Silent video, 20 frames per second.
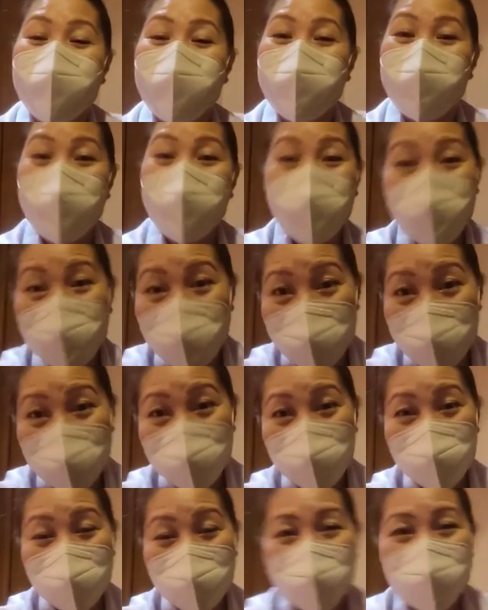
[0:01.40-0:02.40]
Good
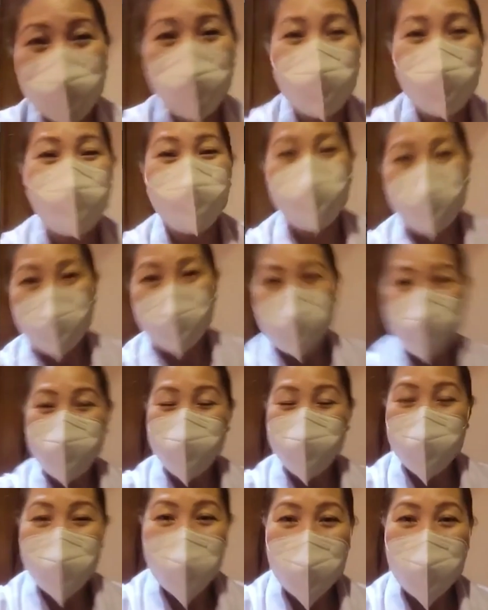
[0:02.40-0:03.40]
evening mga friends
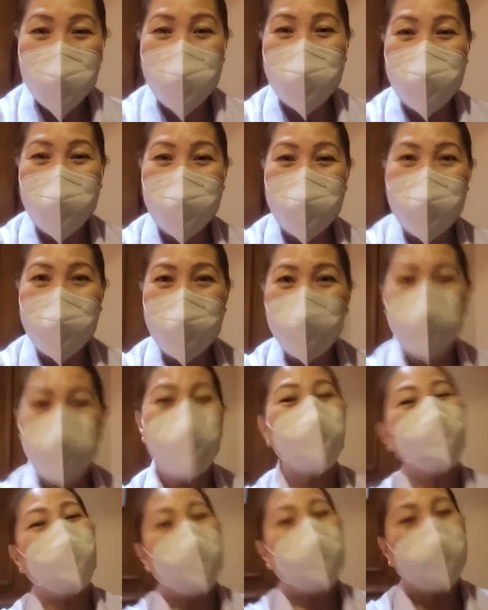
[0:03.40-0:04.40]
for life!
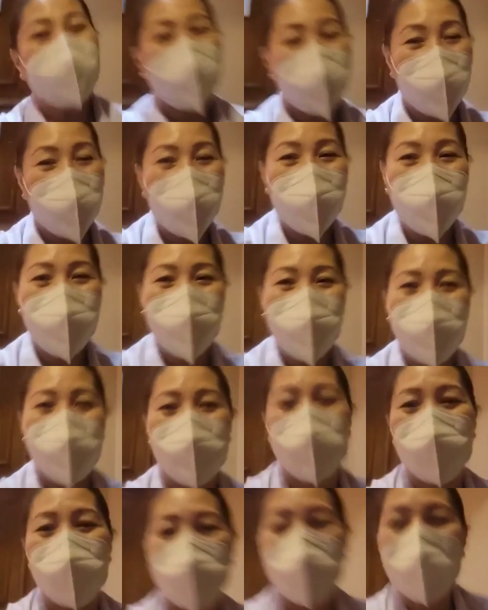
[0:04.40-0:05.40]
Welcome
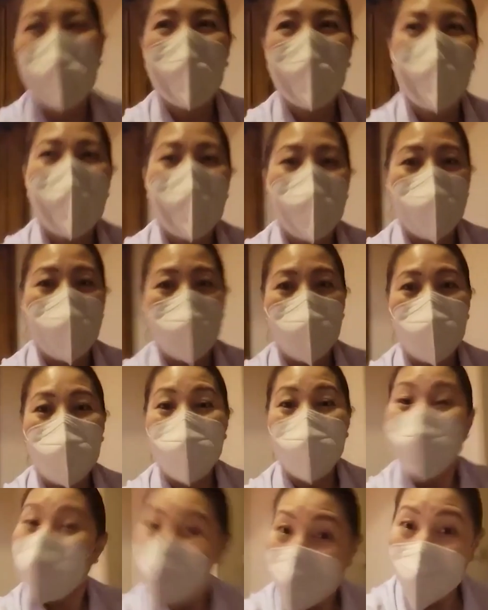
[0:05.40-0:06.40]
to
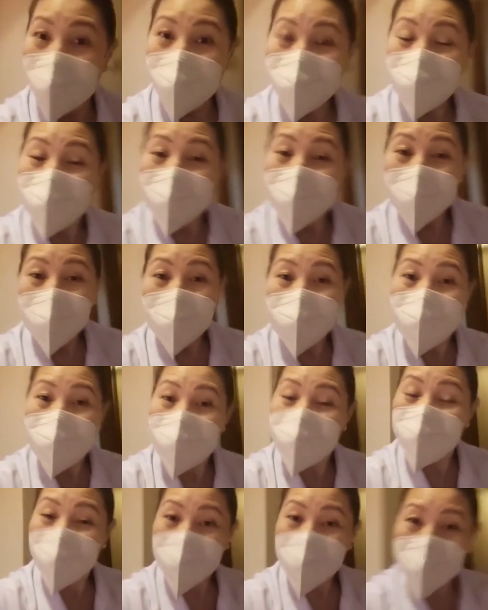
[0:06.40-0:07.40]
um, our
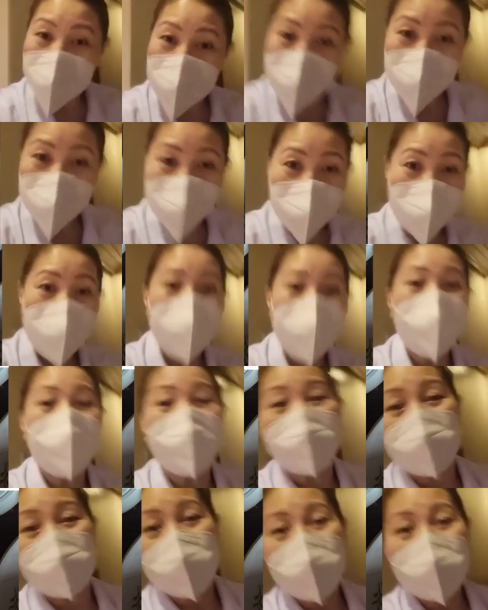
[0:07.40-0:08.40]
place for this
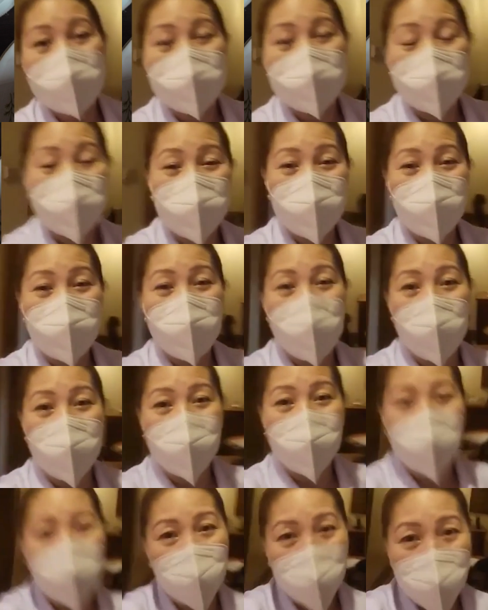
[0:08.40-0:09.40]
evening until
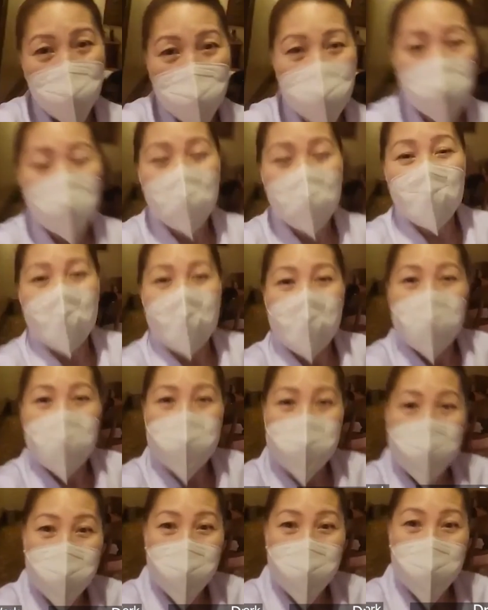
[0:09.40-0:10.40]
tomorrow.
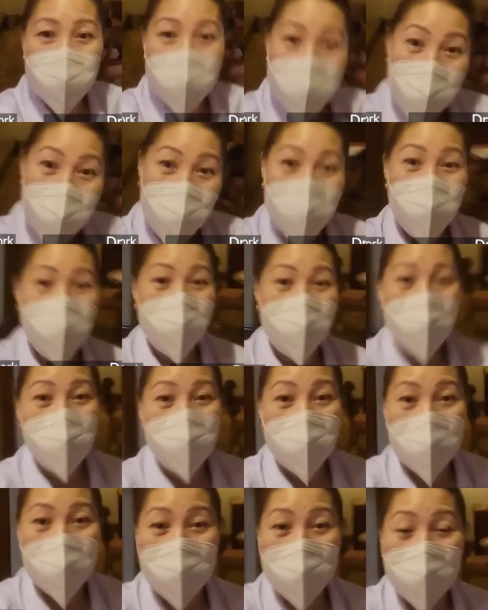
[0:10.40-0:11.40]
So, dito po
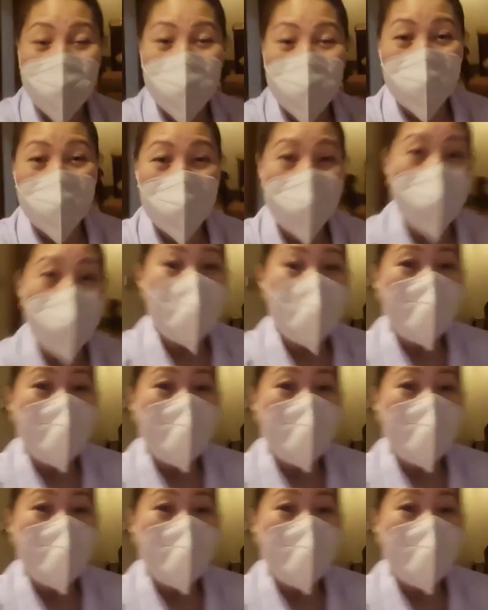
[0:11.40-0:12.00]
kami ngayon